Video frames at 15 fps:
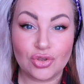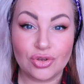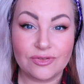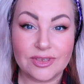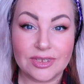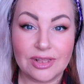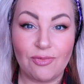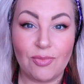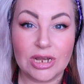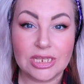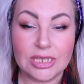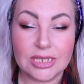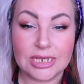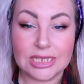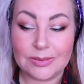что я взяла в
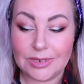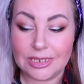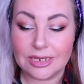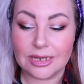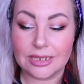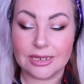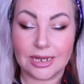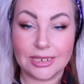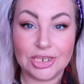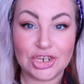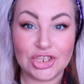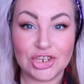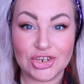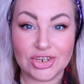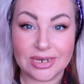магнит косметик, это,
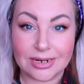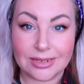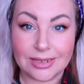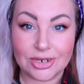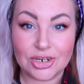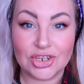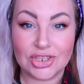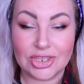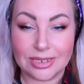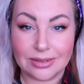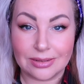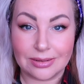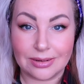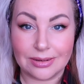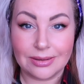конечно же, карандаш от
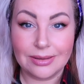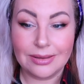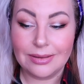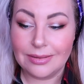Stellary.